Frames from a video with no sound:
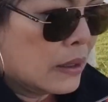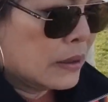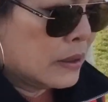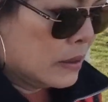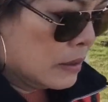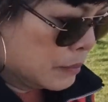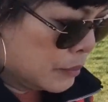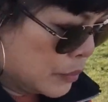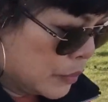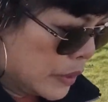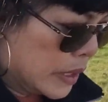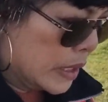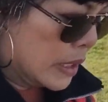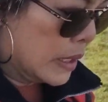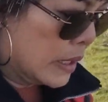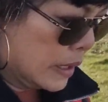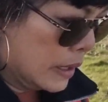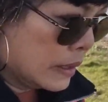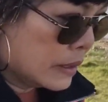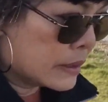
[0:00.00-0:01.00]
ถือผู้ดี
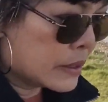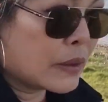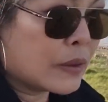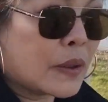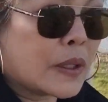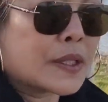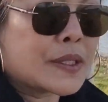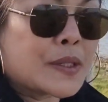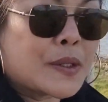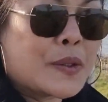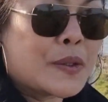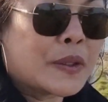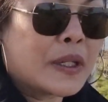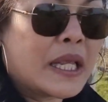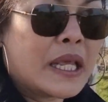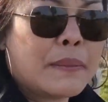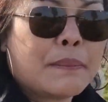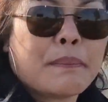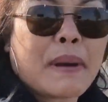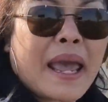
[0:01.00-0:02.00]
เจ้ากระโสบ
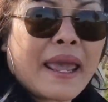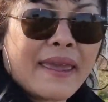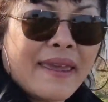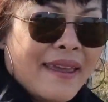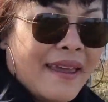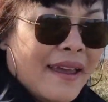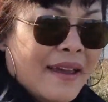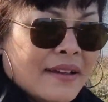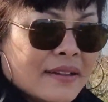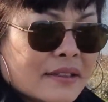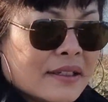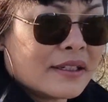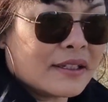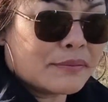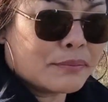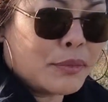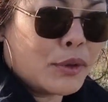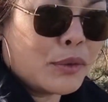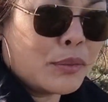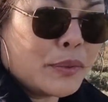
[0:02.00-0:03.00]
ดีไปถือ
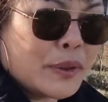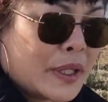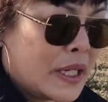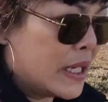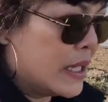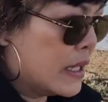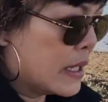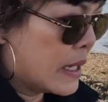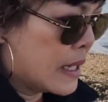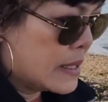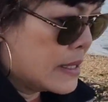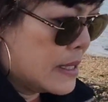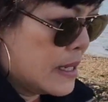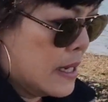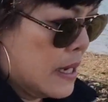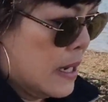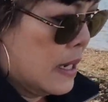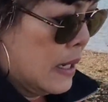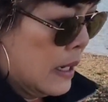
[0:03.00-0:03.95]
ผู้บ่ดีกะสิ